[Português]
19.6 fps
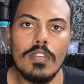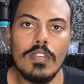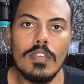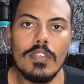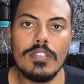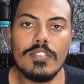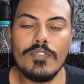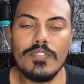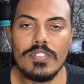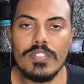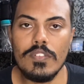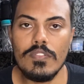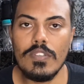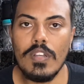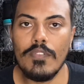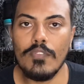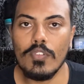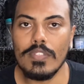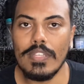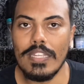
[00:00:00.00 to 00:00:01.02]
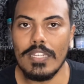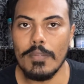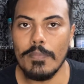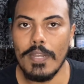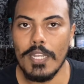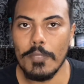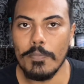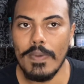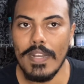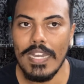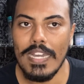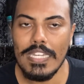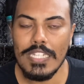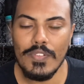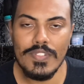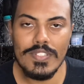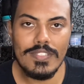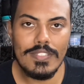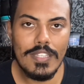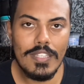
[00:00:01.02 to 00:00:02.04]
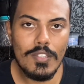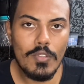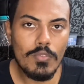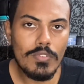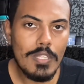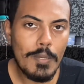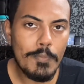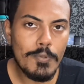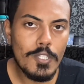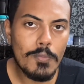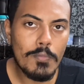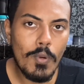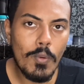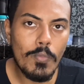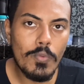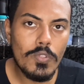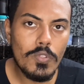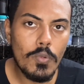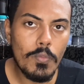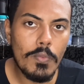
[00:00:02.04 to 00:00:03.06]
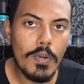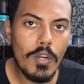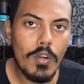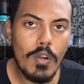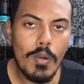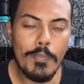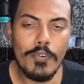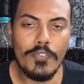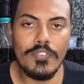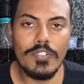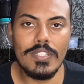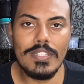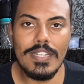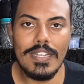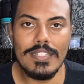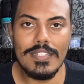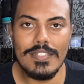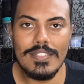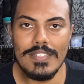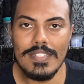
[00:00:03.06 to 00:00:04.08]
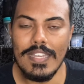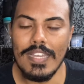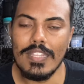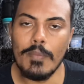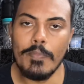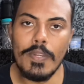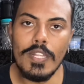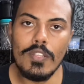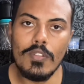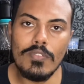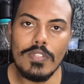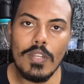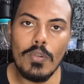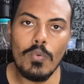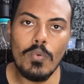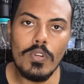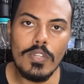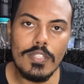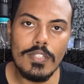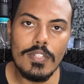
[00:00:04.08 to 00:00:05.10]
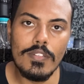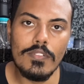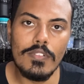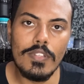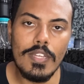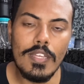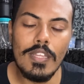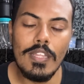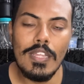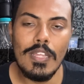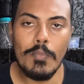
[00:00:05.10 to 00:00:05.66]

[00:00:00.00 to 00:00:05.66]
E se você usar uma voltagem mais baixa, você tem que ter um tempo de mão muito bom, a profundidade certa para não estar tá cortando, né?